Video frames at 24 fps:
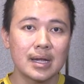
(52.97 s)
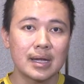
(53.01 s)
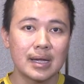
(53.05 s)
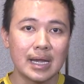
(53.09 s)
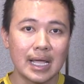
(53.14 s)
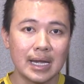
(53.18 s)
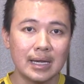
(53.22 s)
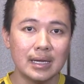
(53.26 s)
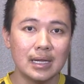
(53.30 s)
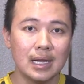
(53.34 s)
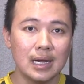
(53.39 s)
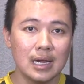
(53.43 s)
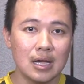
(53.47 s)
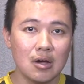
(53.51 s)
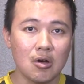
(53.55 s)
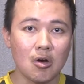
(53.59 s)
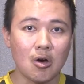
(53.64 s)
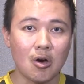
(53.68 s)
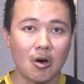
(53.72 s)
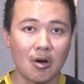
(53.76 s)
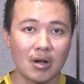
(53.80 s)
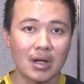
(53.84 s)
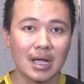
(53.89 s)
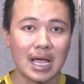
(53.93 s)
เน้นในเรื่องข
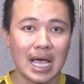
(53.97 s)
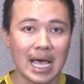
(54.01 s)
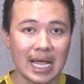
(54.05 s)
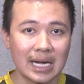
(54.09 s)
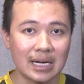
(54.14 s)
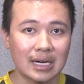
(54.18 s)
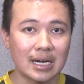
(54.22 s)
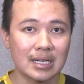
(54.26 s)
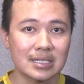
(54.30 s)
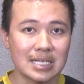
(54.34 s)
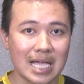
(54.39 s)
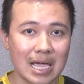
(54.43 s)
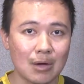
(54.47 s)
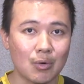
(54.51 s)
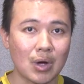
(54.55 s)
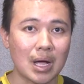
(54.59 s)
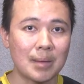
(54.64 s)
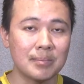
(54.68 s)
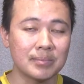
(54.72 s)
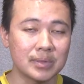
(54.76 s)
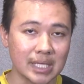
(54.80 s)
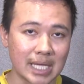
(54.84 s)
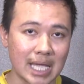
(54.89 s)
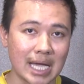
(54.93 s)
องการกระจายควา
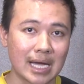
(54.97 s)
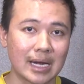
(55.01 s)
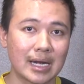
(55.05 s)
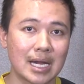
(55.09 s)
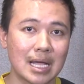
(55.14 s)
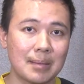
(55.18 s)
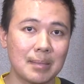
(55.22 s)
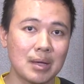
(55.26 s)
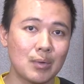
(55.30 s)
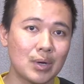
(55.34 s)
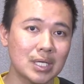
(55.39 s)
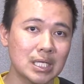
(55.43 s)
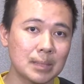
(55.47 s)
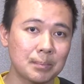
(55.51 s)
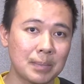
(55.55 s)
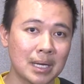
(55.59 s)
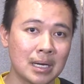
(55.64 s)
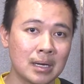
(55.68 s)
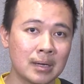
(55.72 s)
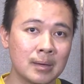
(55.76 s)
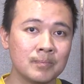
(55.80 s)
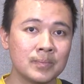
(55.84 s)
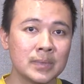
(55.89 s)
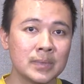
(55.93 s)
มเสี่ยงนะไม่ว่าจะเป็น